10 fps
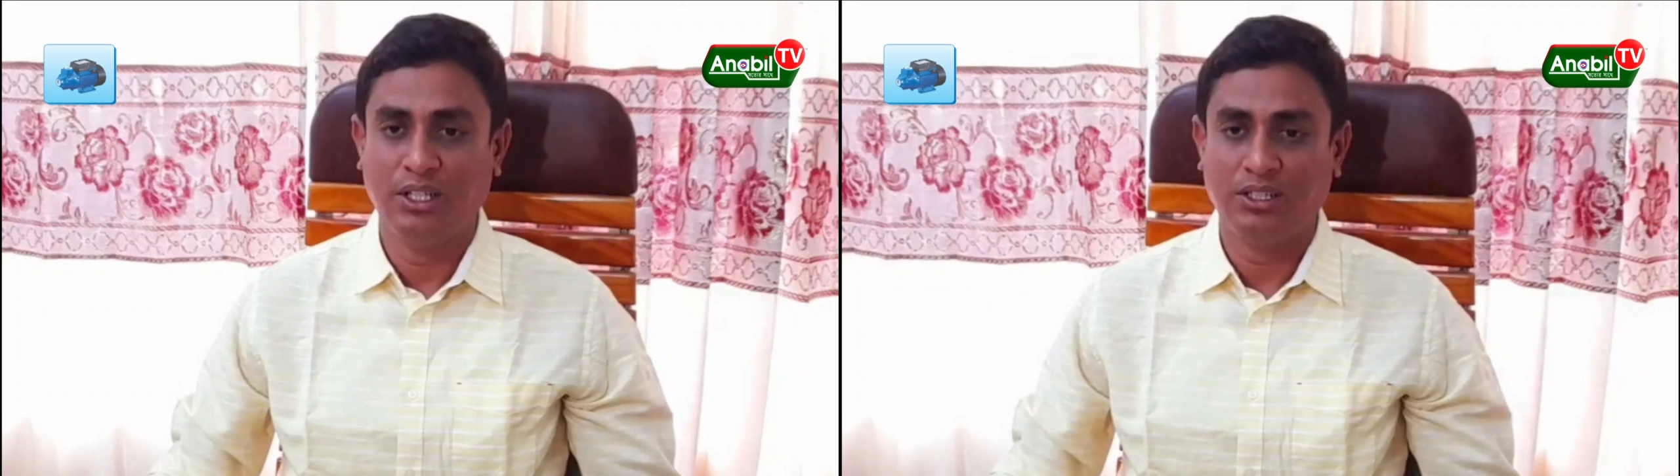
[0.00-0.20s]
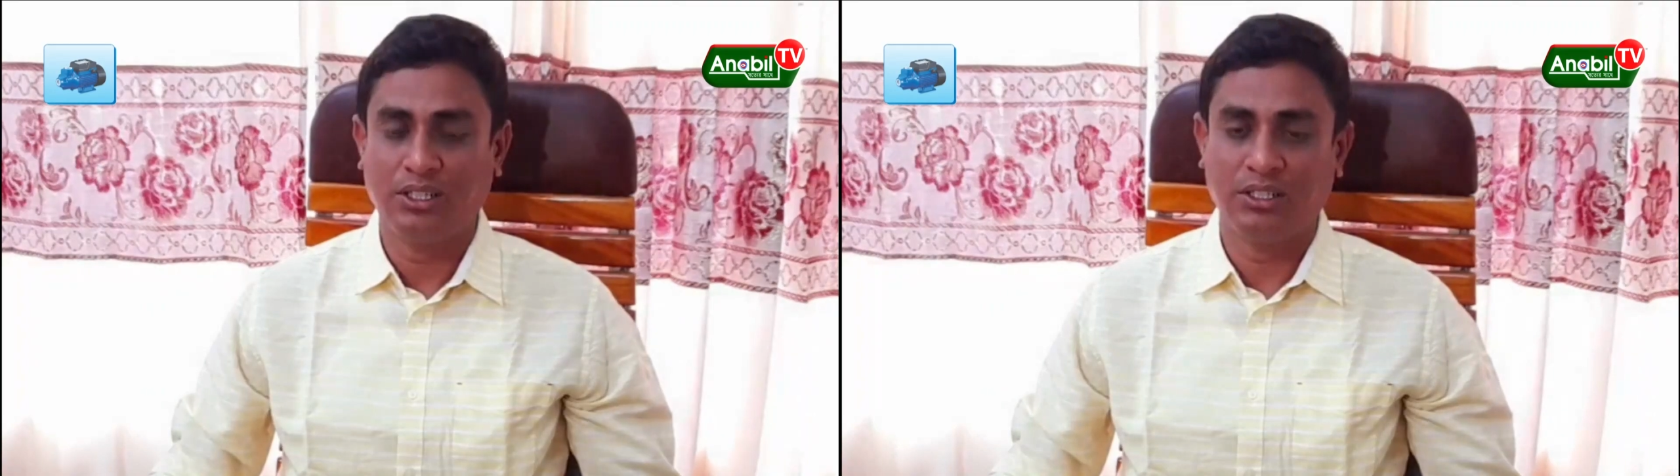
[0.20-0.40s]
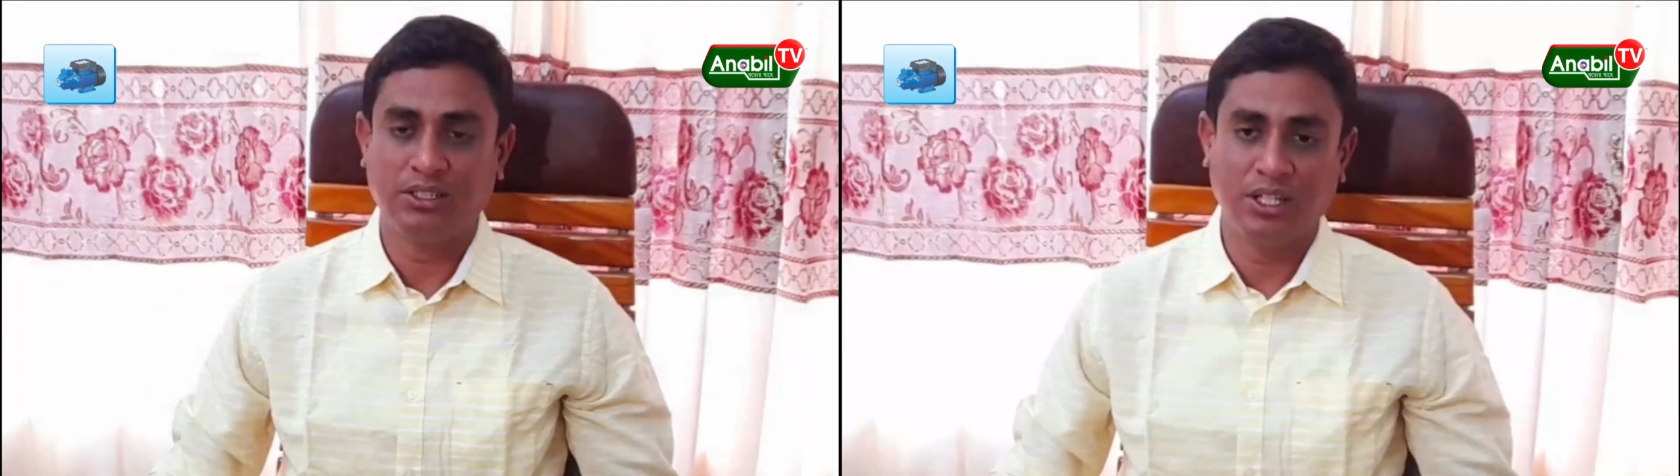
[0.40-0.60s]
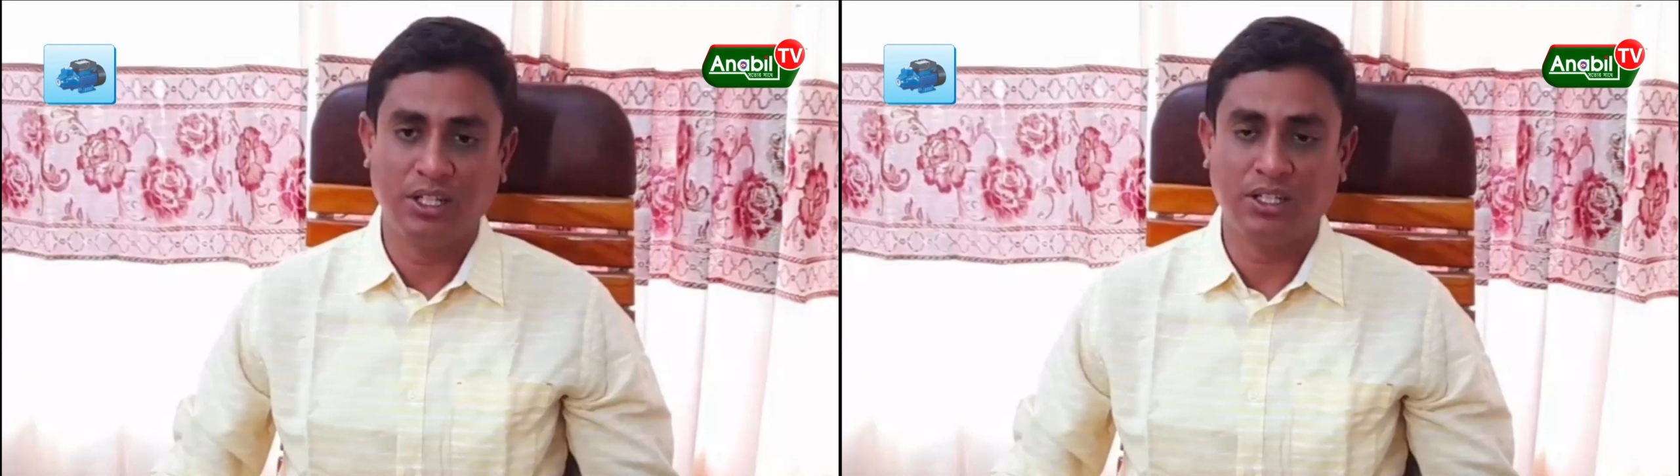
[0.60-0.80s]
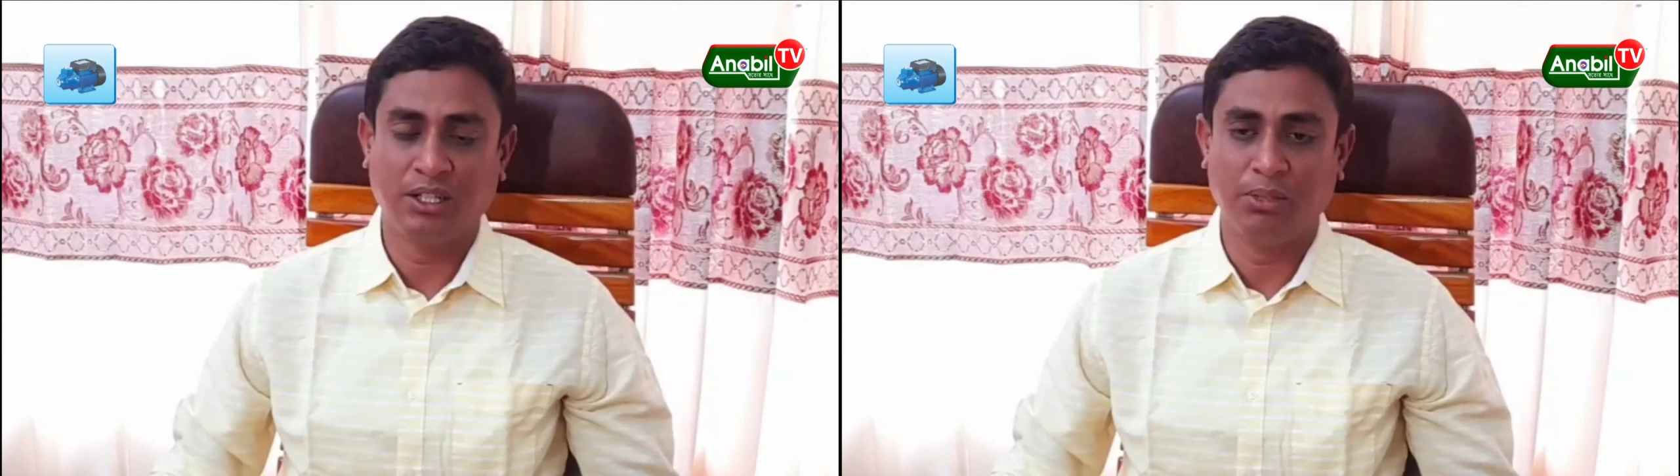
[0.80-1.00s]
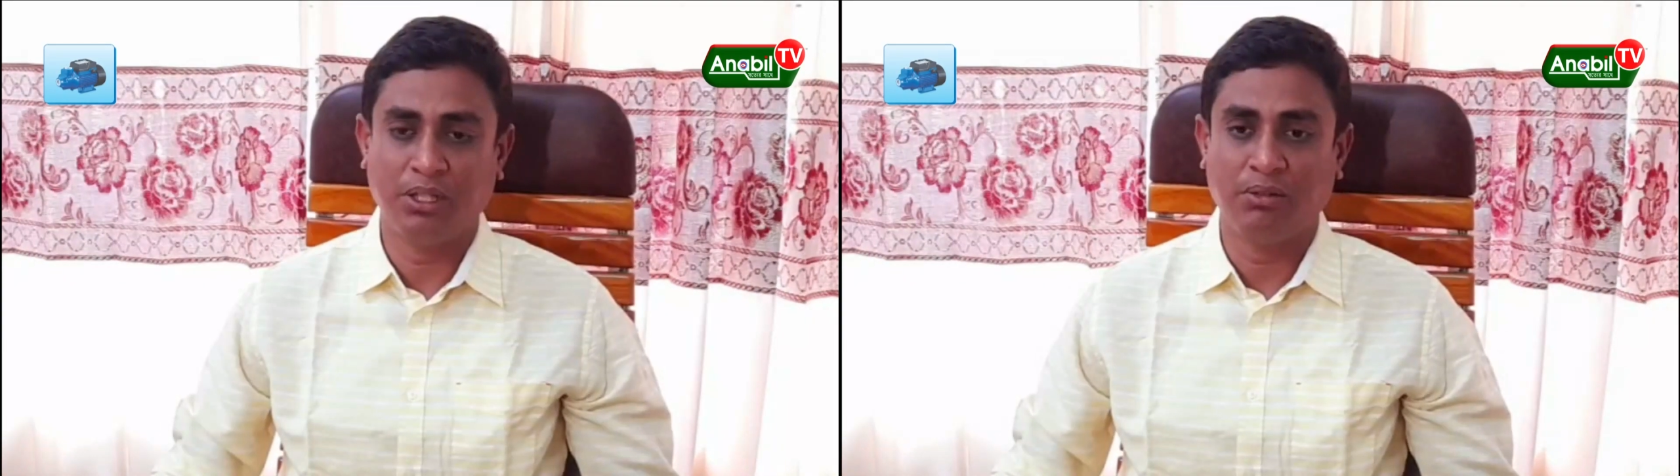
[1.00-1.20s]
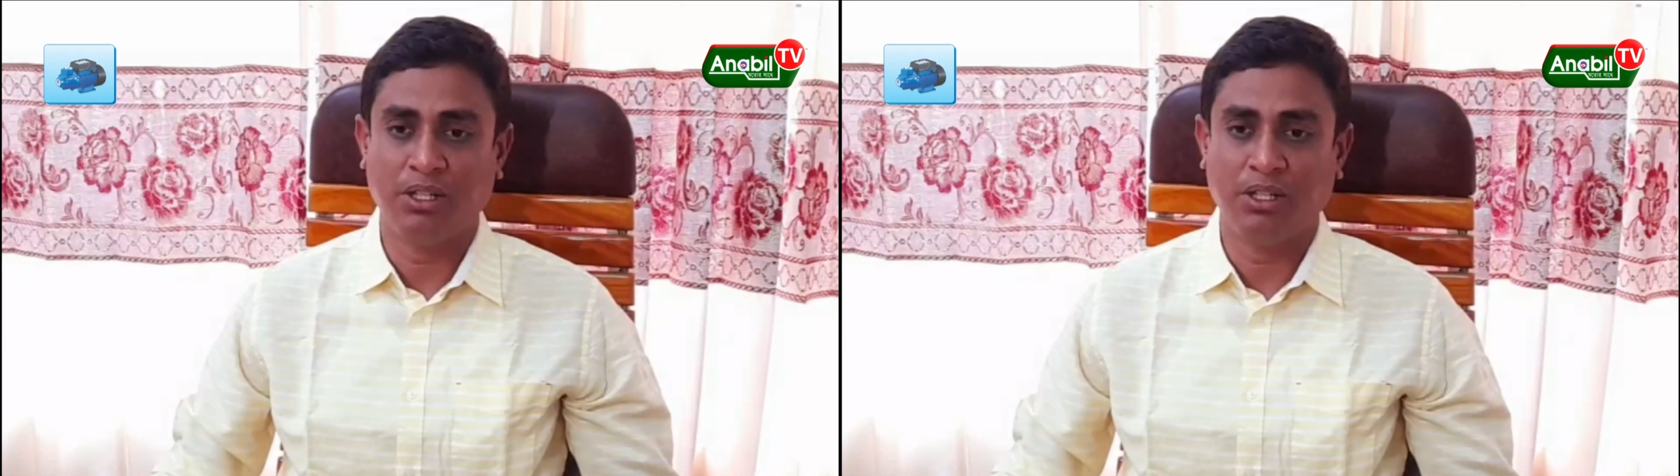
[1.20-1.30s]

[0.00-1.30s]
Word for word: যে তার ছেলেকে মেরে